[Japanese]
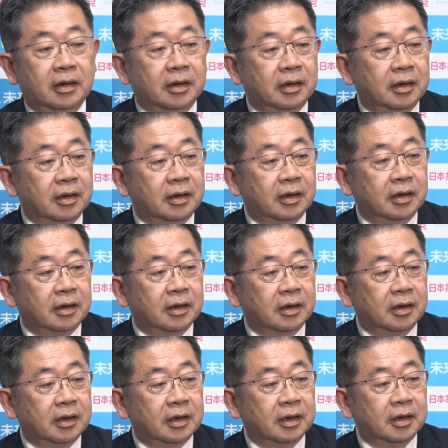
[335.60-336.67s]

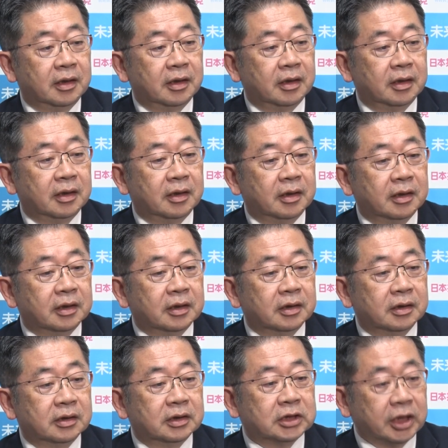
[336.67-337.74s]

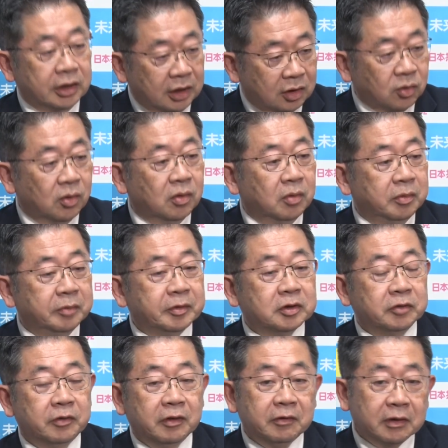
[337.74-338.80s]
えー、試験だと思いま
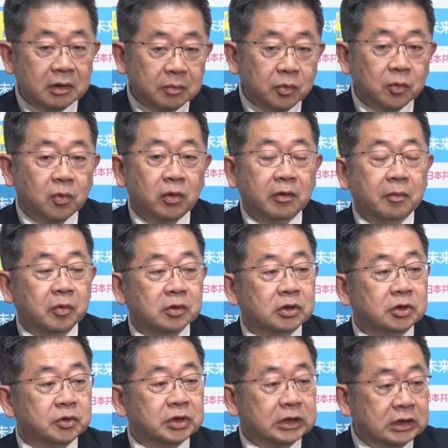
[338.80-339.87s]
すので、われわれはもうこれはもう
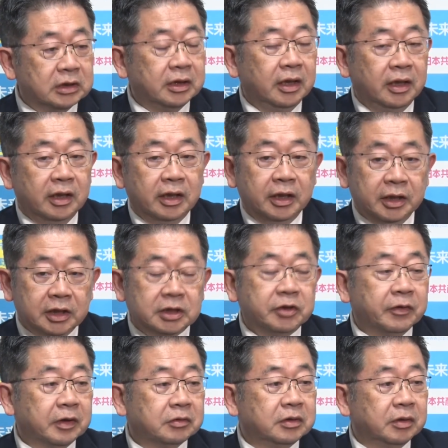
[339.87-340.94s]
中止、延期
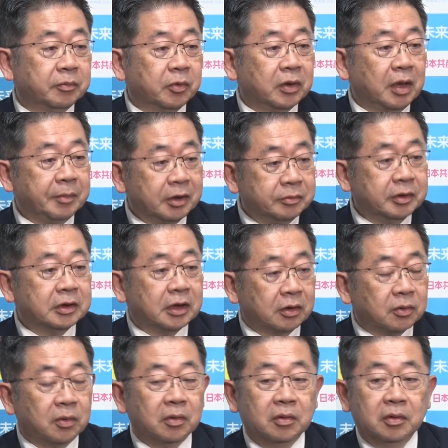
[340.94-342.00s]
ではなくて、もうやめるべきだ
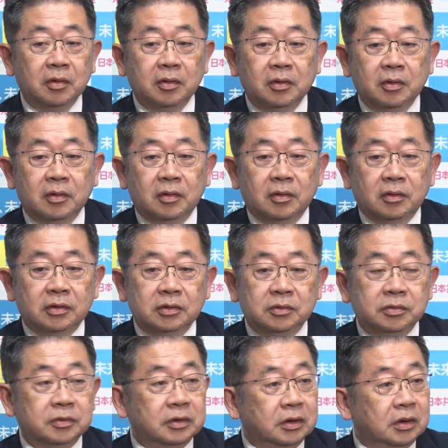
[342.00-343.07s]
とい
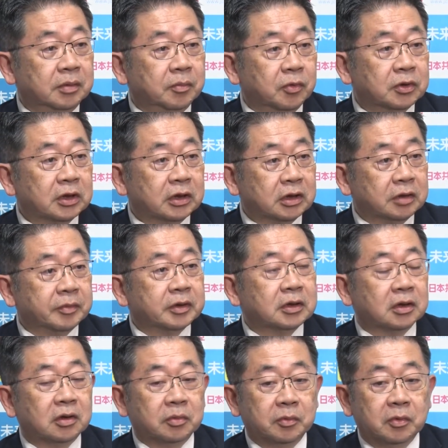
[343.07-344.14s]
うふうに申し上げてきまし
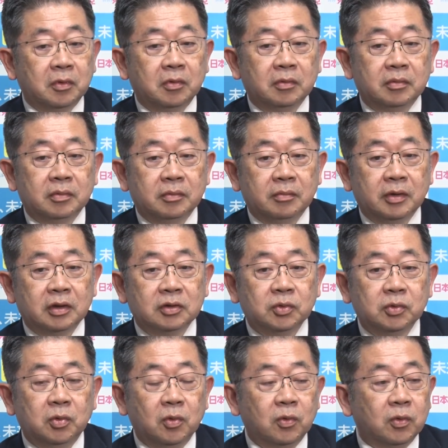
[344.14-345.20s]
たけれども、まあ、
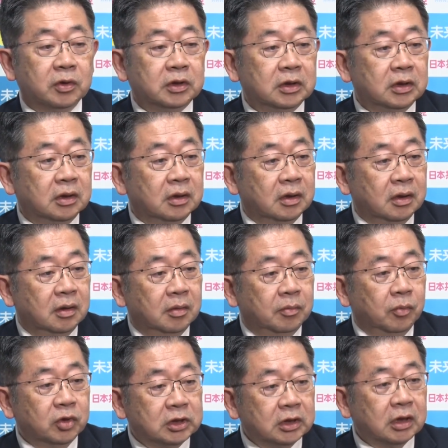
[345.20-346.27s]
そういう方向に
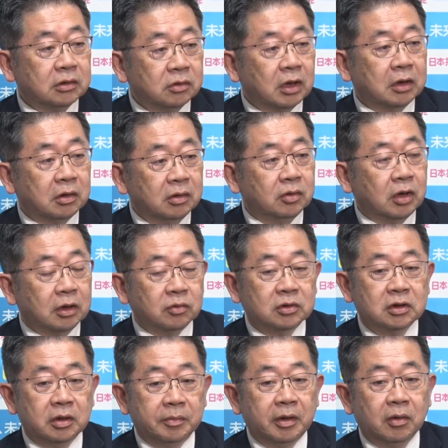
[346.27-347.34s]
もしなるんだと
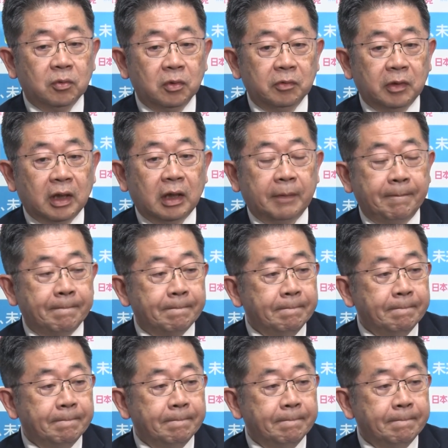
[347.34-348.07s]
すれば、これは、